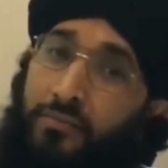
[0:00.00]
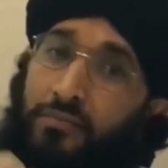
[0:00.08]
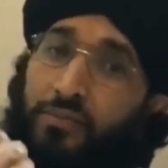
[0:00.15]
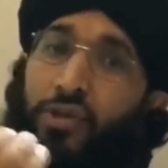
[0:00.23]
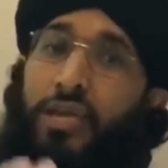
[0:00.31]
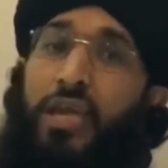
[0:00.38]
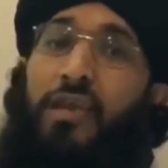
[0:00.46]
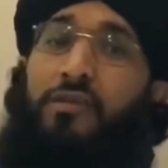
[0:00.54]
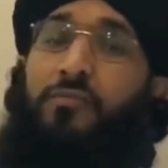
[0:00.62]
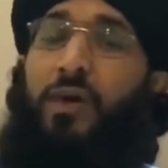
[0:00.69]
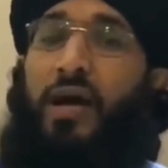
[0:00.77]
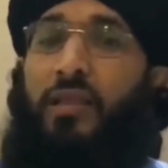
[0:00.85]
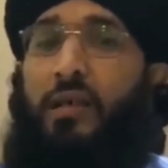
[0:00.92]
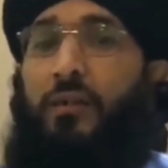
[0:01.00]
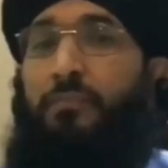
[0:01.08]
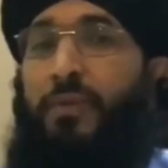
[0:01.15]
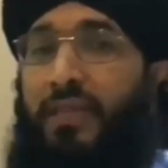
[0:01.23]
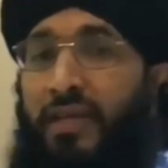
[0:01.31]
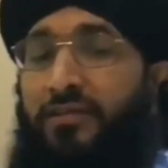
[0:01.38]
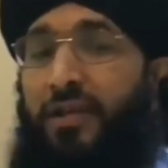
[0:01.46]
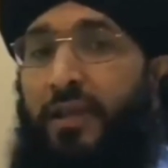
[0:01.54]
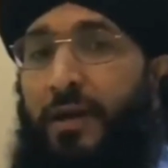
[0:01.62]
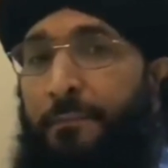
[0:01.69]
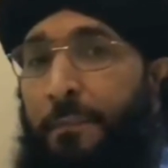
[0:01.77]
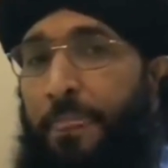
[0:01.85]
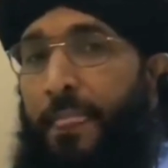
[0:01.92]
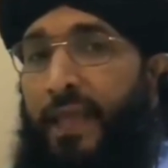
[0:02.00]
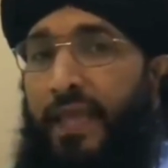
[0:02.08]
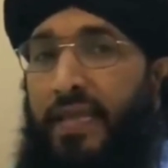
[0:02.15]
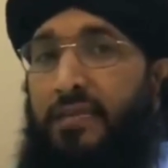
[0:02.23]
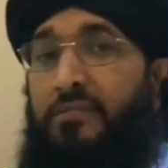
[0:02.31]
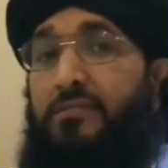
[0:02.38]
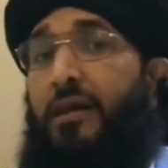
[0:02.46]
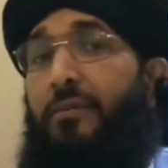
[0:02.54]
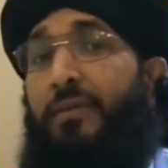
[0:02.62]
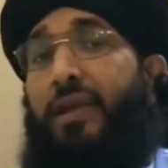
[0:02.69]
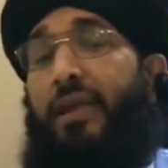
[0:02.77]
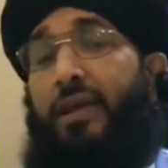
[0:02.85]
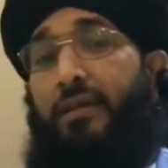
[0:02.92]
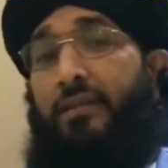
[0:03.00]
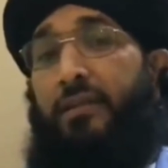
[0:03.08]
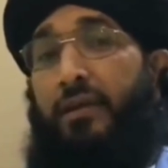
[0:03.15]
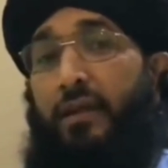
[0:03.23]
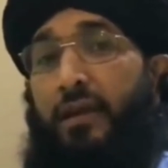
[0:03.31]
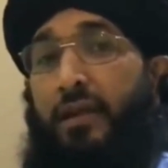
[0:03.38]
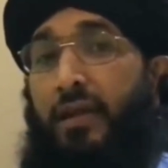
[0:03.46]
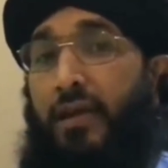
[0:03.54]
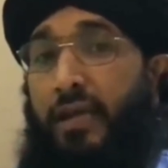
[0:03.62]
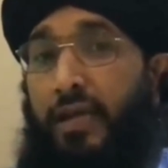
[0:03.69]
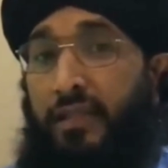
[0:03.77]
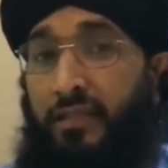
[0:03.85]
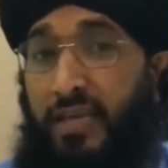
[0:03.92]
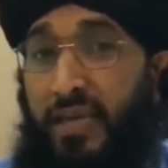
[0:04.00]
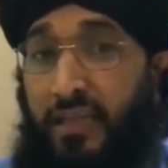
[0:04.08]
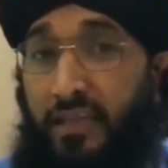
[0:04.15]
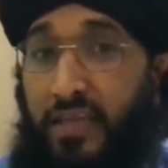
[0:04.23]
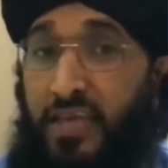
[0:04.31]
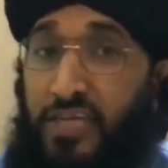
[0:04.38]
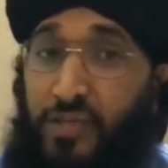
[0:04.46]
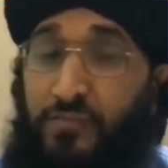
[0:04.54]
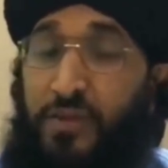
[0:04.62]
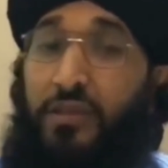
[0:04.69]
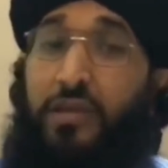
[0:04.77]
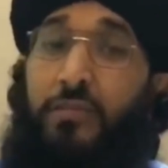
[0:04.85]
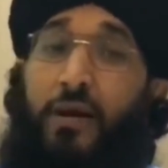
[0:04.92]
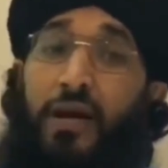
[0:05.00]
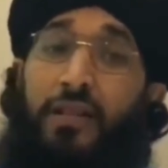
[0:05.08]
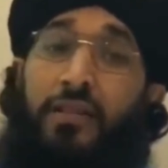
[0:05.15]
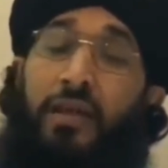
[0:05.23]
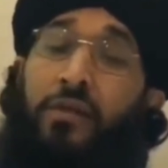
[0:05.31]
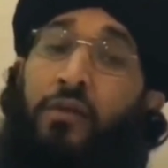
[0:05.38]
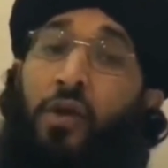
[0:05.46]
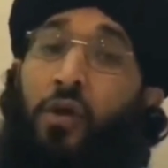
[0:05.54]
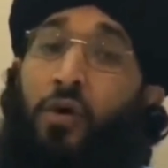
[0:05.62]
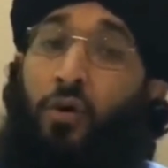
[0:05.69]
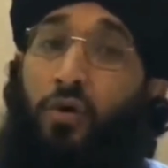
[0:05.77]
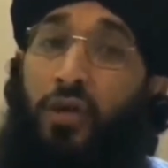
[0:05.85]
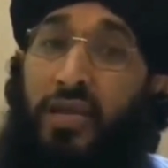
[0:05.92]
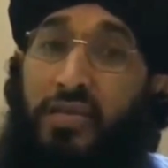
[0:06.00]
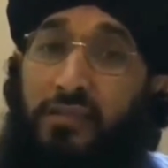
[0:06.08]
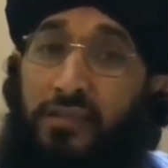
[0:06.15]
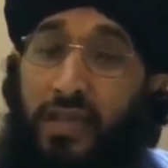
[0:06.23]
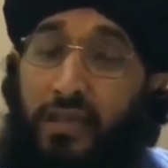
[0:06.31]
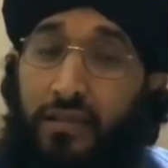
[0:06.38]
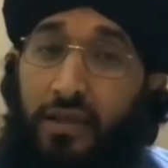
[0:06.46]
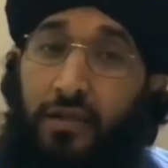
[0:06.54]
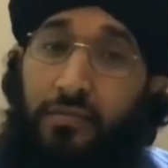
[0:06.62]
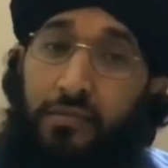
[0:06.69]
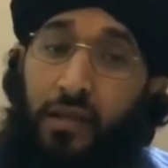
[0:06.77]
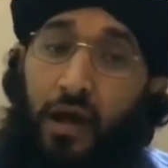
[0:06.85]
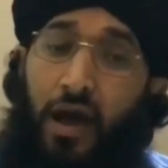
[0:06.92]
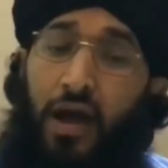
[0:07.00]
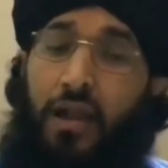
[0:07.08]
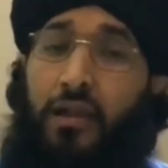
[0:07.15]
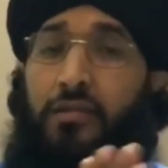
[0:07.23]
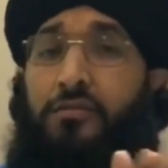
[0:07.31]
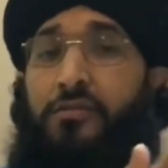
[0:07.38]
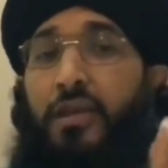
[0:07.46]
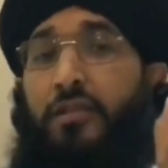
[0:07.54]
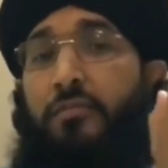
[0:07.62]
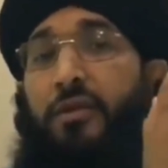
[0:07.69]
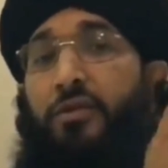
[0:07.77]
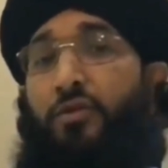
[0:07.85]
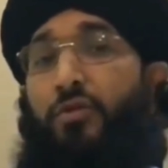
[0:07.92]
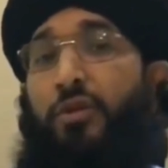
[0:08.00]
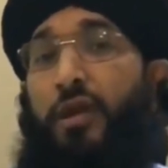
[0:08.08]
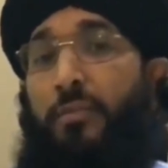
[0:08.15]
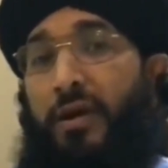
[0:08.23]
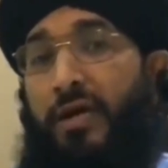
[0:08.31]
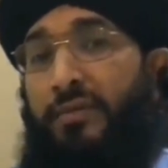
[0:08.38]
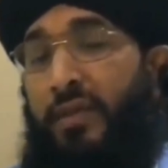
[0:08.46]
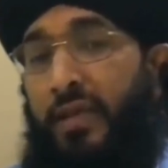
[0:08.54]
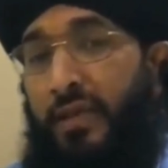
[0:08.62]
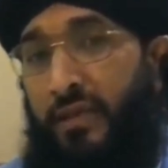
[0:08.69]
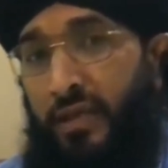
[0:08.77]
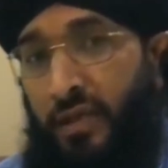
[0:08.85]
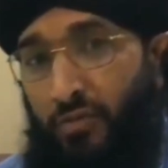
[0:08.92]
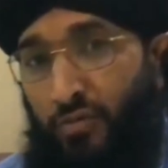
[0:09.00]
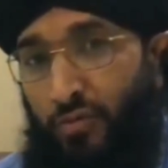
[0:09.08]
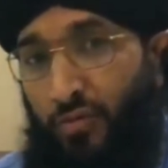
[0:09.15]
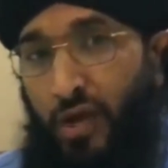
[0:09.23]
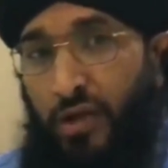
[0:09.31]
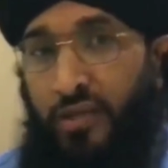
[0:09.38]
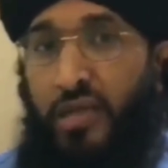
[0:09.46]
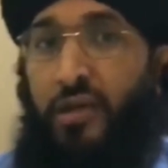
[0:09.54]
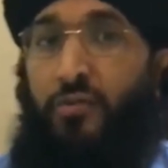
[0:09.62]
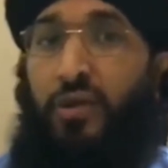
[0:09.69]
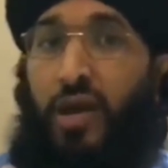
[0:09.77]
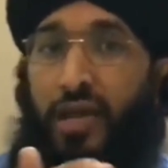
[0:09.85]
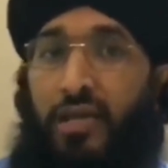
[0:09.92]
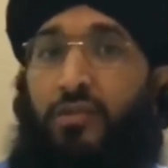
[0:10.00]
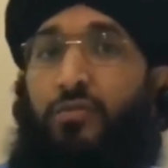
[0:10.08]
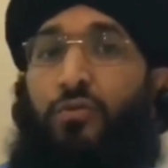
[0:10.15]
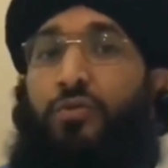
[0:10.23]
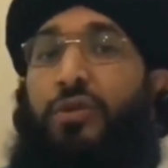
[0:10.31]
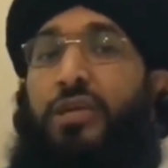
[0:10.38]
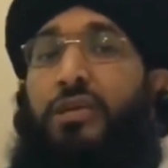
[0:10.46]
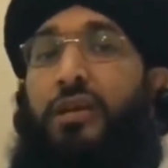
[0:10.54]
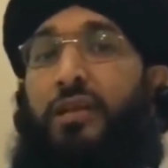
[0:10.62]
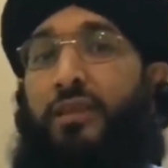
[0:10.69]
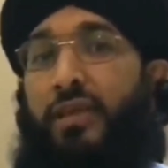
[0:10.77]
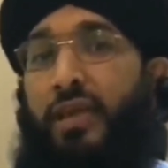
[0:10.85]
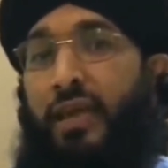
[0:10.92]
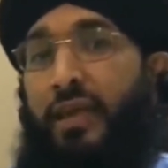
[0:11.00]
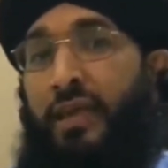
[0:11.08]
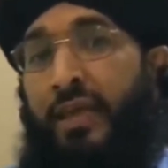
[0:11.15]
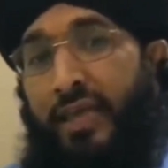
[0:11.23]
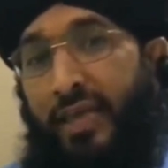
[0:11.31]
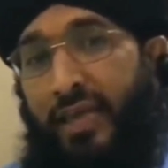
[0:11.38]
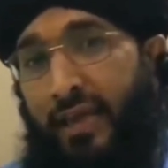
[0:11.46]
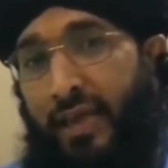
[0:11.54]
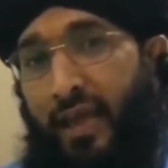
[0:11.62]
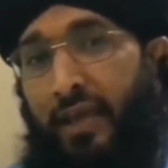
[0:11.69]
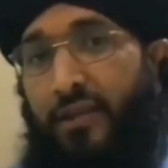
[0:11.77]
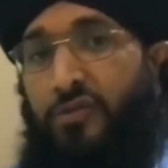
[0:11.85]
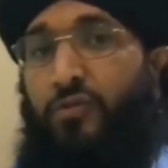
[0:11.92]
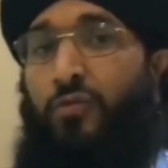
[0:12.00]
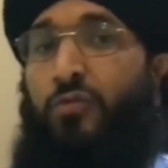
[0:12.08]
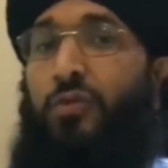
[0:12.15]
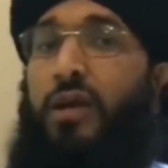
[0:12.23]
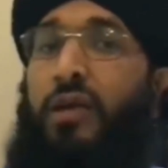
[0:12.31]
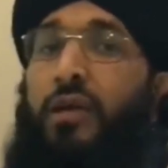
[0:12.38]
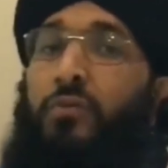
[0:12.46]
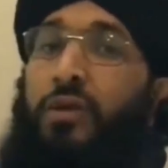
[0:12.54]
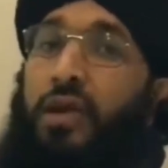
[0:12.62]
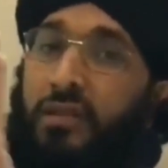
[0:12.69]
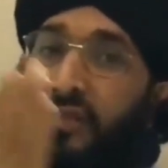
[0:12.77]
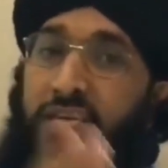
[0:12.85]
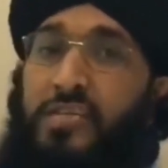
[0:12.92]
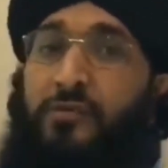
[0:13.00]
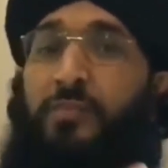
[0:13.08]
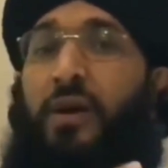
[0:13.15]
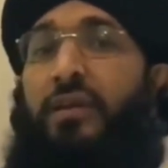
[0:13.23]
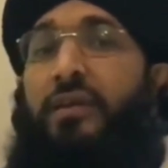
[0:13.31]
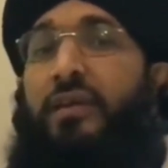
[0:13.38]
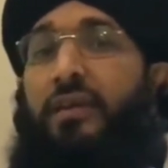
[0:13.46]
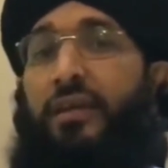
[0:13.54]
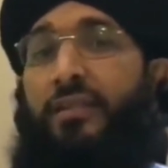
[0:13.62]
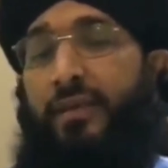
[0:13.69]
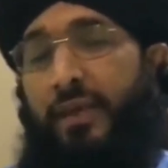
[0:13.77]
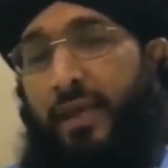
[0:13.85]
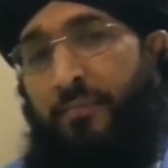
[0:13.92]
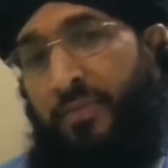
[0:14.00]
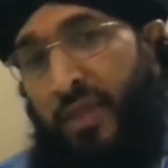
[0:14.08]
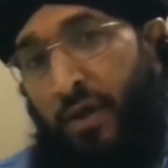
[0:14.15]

मुझे ये इस बात का पता चला कि इस ड्रामे के अंदर अल्लाह के दीन की अजमत की बात है और इसके अंदर हर चंद मिनटों के बाद या तो कुरान की कोई आयत कोट की जाती है या यहाँ रसूलुल्लाह की कोई हदीस बयान की जाती है